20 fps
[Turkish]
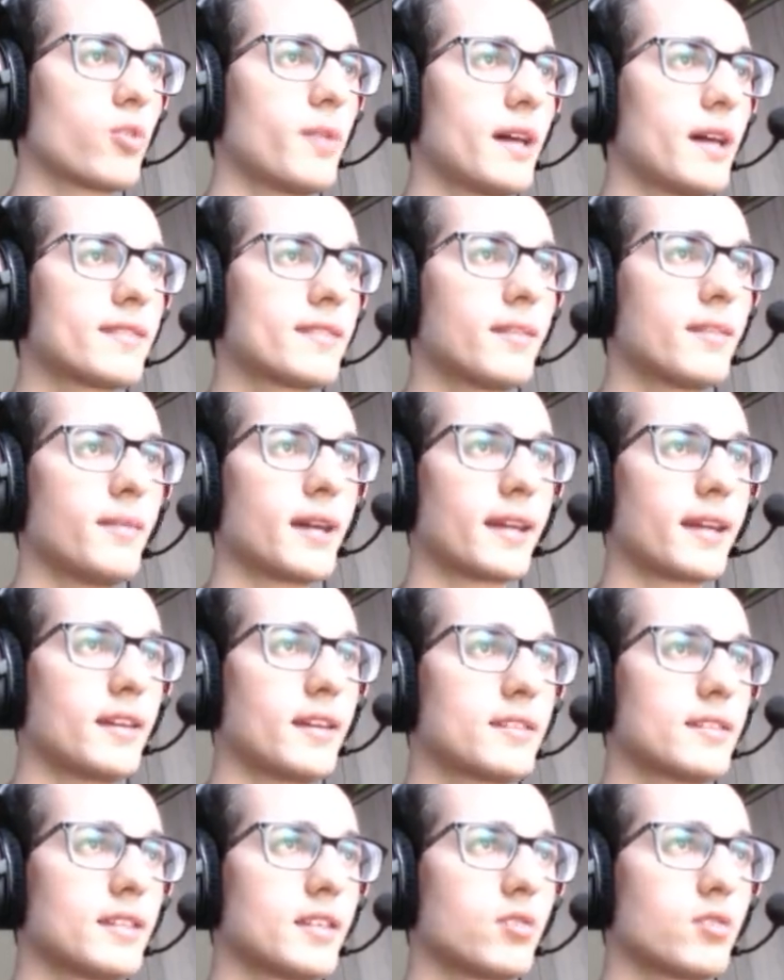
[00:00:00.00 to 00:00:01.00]
bir atsam
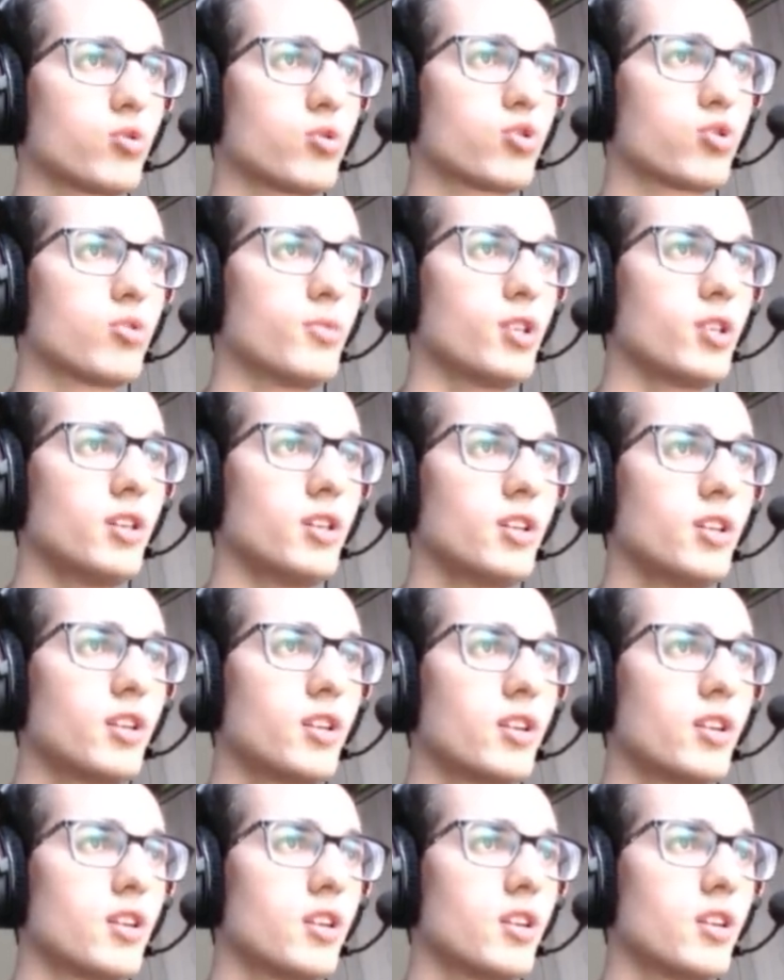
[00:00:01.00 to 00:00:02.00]
arkadaşlar. Tuttu mu?
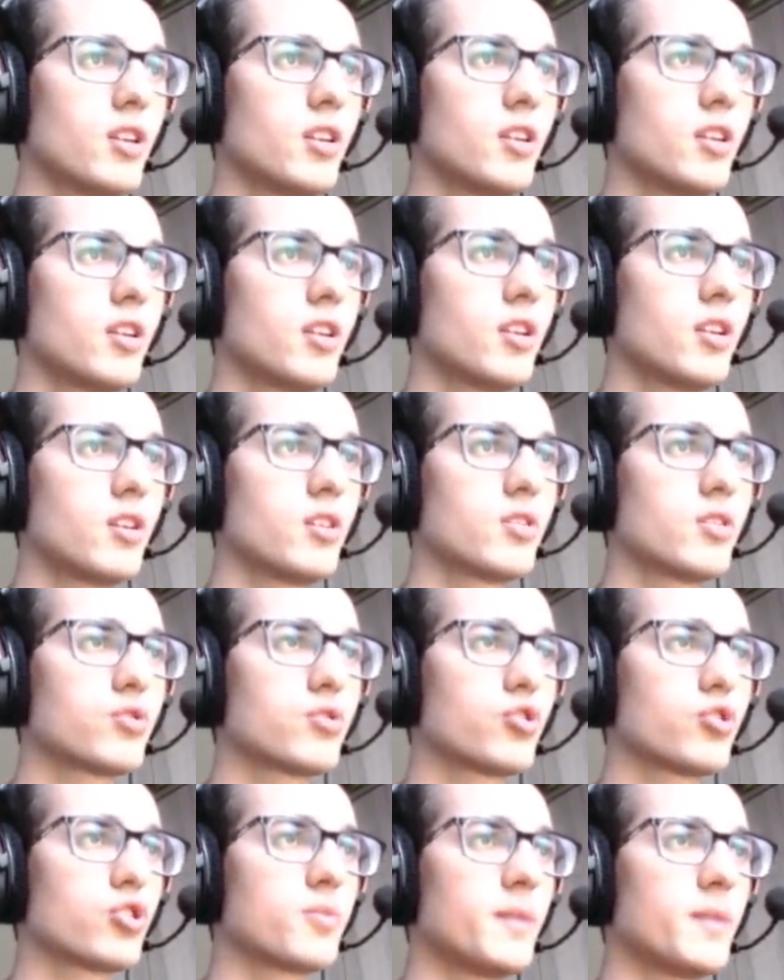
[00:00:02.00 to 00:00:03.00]

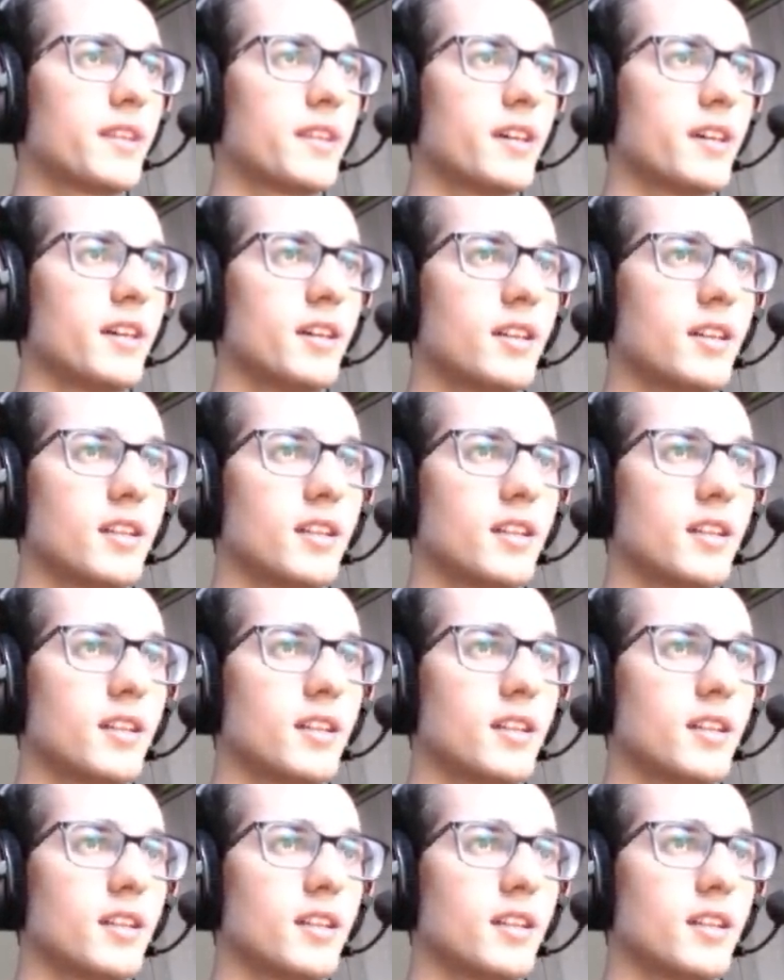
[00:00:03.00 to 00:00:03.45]
Tutmadı.